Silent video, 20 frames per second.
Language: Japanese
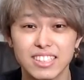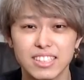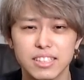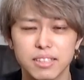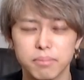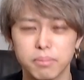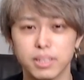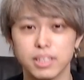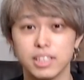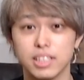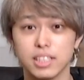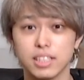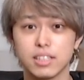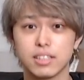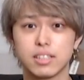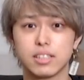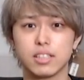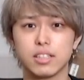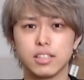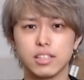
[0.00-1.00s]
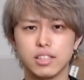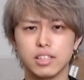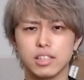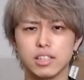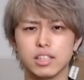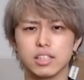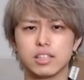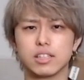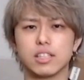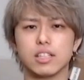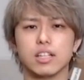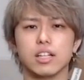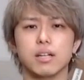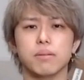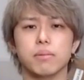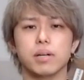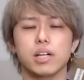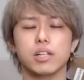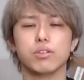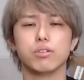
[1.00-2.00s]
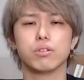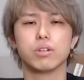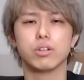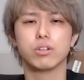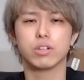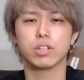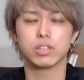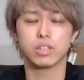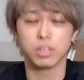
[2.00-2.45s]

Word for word: まあ似合ってる似合ってない、前の方が良かっ